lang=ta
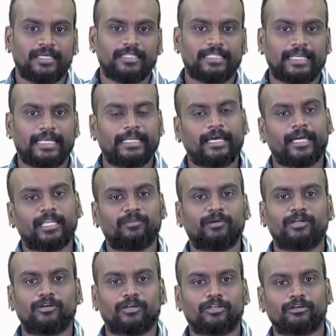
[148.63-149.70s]
இந்த ரெண்டாயிரம்
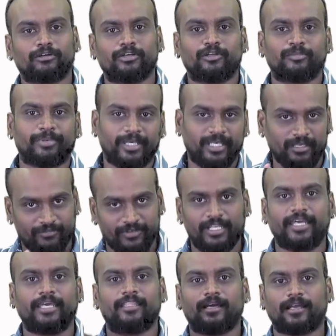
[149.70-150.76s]
ரூபாய் நோட்டை கொண்டு போய்
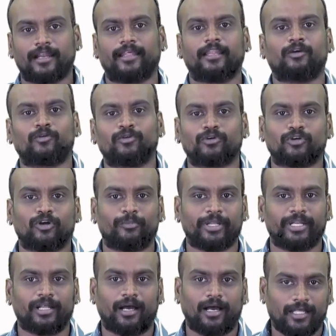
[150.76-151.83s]
வெளியே ஏதாவது கடையில் கொடுக்குறோம்
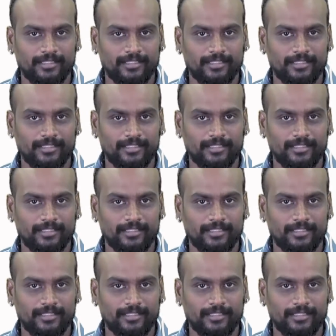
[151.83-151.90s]
அப்படின்னா